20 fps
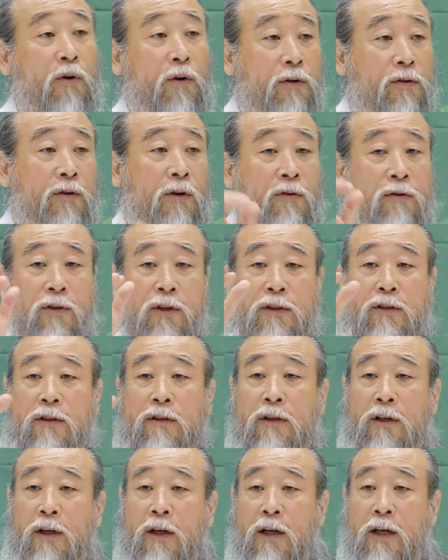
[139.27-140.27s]
요, 요런 거죠.
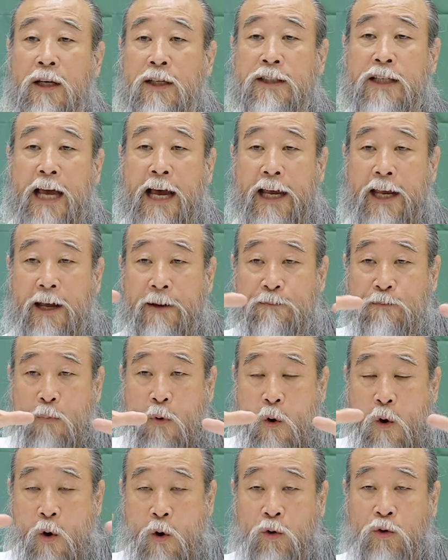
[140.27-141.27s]
사회
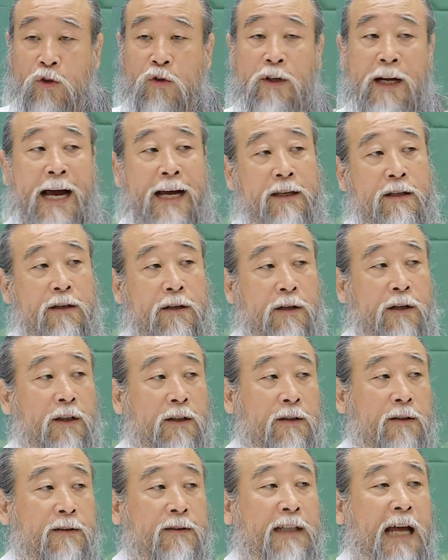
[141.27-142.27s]
모든
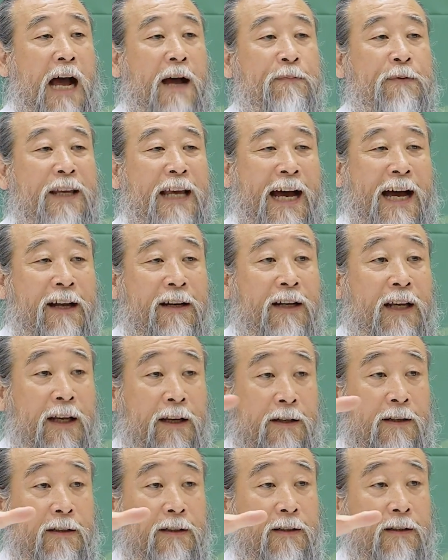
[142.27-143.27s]
환경은 답이
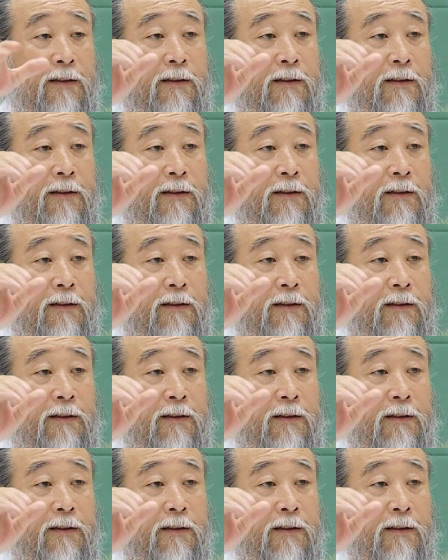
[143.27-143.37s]
아니에요.